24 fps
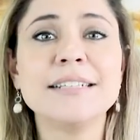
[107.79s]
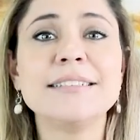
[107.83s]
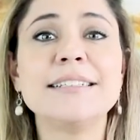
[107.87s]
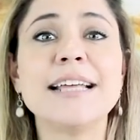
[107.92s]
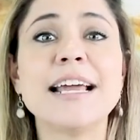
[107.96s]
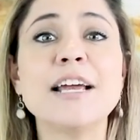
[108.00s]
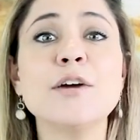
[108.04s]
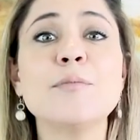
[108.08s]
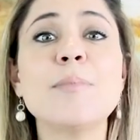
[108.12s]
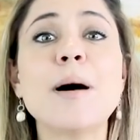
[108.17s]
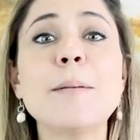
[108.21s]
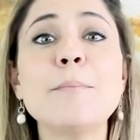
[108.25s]

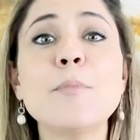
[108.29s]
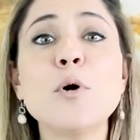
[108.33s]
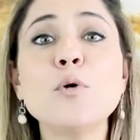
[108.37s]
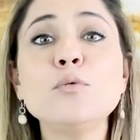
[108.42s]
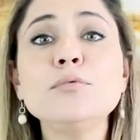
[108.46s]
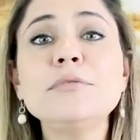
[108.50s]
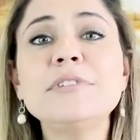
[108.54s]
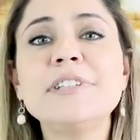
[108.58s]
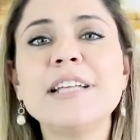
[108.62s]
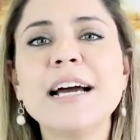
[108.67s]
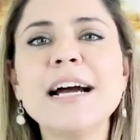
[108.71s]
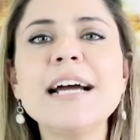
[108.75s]
Tem uma
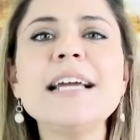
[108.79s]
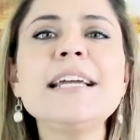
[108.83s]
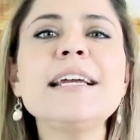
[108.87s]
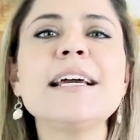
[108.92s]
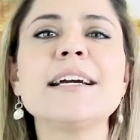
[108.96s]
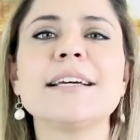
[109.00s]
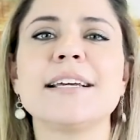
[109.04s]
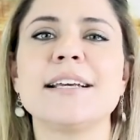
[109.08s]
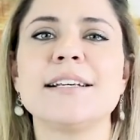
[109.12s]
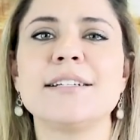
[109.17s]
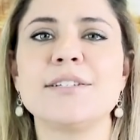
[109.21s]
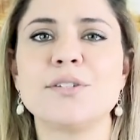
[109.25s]

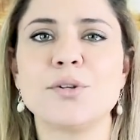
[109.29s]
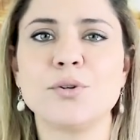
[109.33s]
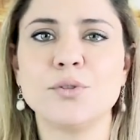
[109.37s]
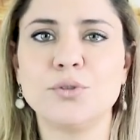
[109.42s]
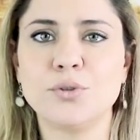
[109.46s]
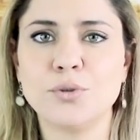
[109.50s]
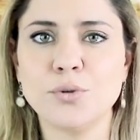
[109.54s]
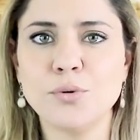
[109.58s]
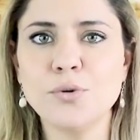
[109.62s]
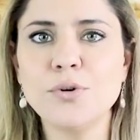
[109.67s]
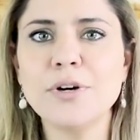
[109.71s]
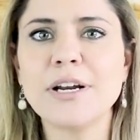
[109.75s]
montanha que
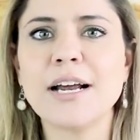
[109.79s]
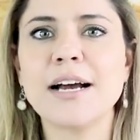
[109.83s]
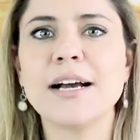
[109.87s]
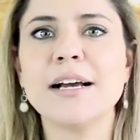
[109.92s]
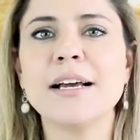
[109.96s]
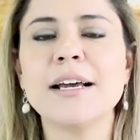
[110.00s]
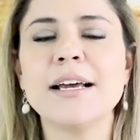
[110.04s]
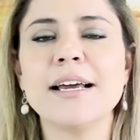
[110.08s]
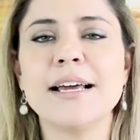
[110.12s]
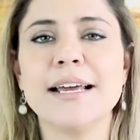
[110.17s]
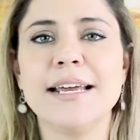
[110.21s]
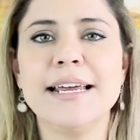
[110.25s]
estrutura
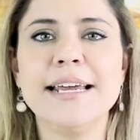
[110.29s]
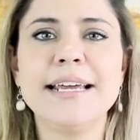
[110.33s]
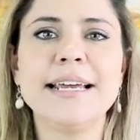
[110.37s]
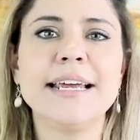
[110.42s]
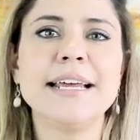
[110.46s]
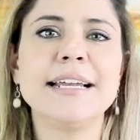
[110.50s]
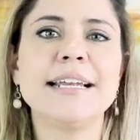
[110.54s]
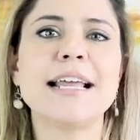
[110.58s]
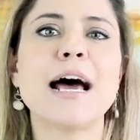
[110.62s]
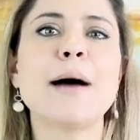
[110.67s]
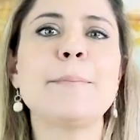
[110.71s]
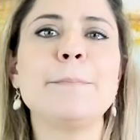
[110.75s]
e
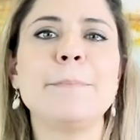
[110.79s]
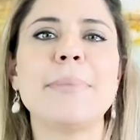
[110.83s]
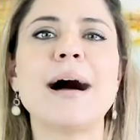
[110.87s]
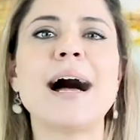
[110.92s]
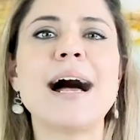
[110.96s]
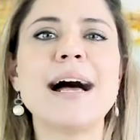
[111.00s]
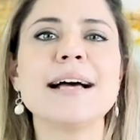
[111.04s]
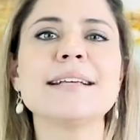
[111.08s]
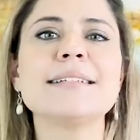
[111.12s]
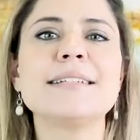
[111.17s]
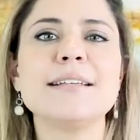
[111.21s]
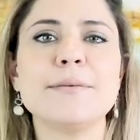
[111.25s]
que dá
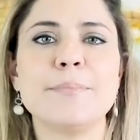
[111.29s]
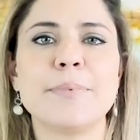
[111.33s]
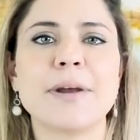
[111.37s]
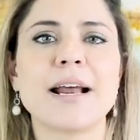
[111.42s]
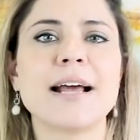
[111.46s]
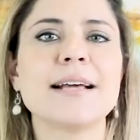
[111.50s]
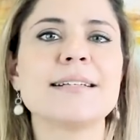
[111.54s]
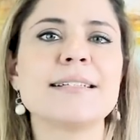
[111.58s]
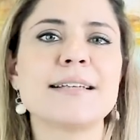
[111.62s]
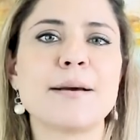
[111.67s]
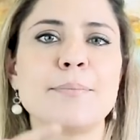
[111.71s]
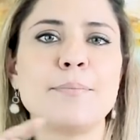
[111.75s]
base para
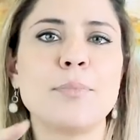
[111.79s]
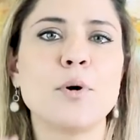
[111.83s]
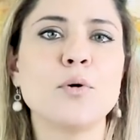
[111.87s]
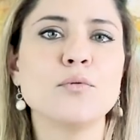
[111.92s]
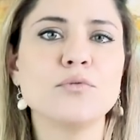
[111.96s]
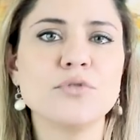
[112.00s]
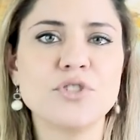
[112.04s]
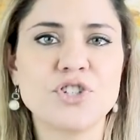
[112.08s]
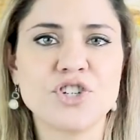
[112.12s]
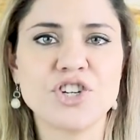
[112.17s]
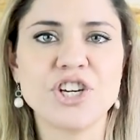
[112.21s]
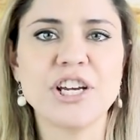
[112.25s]
essa
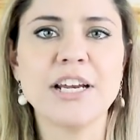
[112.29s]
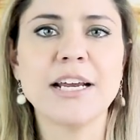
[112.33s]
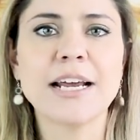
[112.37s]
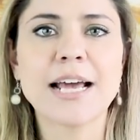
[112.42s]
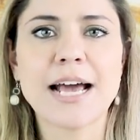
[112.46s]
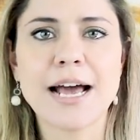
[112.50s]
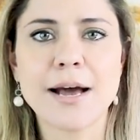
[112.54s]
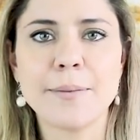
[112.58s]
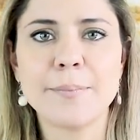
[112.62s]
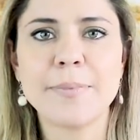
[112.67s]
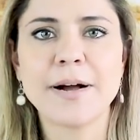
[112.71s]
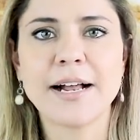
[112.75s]

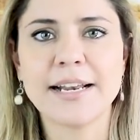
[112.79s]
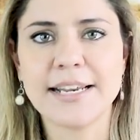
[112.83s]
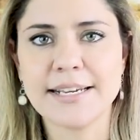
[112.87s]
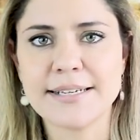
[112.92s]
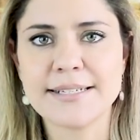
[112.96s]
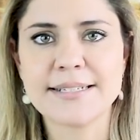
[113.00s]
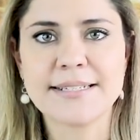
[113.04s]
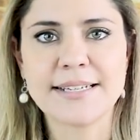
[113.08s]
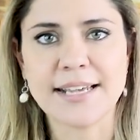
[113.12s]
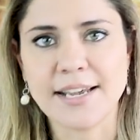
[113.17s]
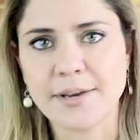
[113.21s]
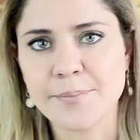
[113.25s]
pontinha
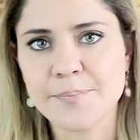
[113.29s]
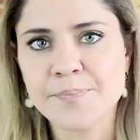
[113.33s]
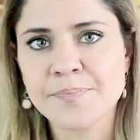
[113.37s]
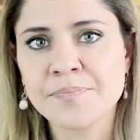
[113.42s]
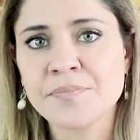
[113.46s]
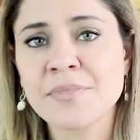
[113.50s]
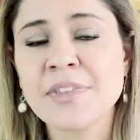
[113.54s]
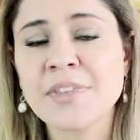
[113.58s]
aparecer.